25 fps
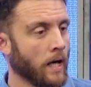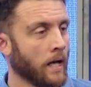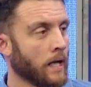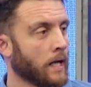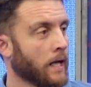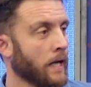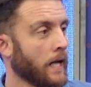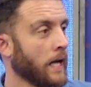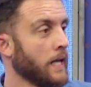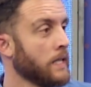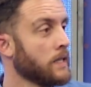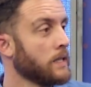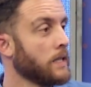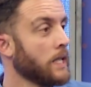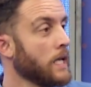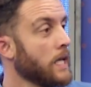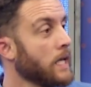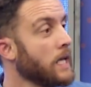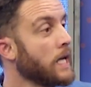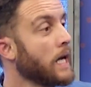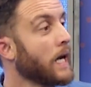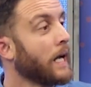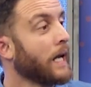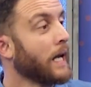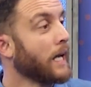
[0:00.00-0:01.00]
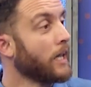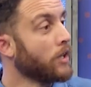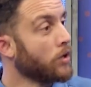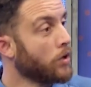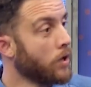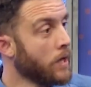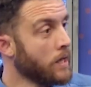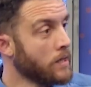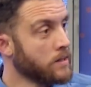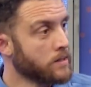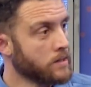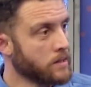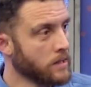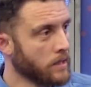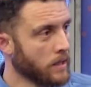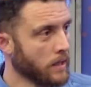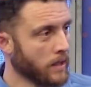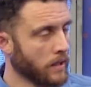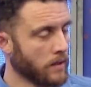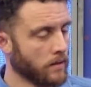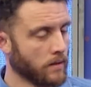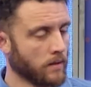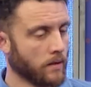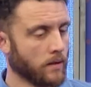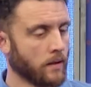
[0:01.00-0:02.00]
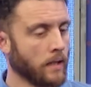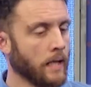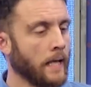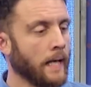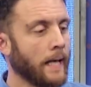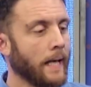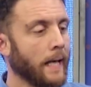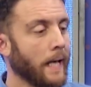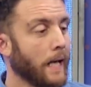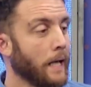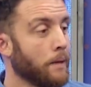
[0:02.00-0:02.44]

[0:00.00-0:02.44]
Argentina quedó allí en,